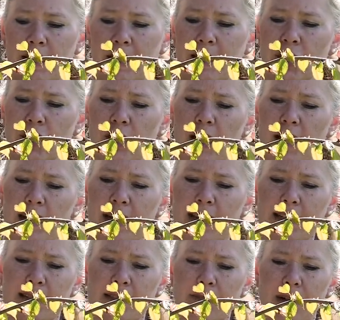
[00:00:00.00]
Ich schneide
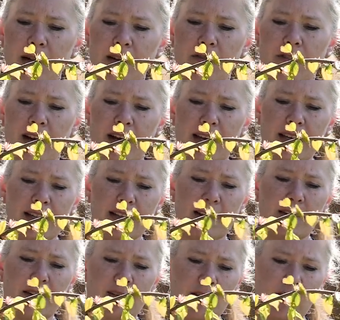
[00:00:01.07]
jetzt mal
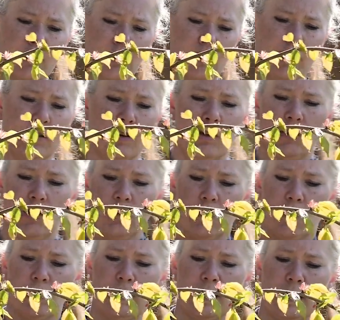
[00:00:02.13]
weiter
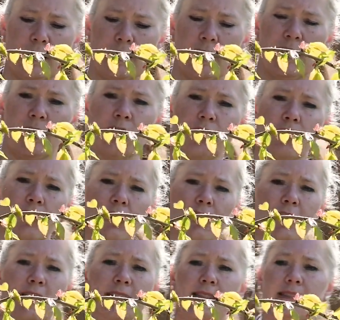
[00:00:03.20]
und dann kann,
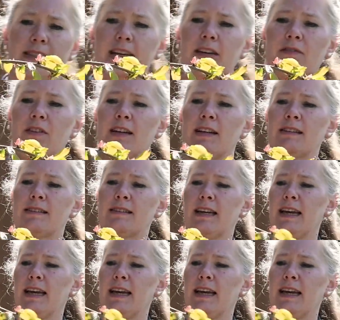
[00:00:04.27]
könnt ihr sehen, wie das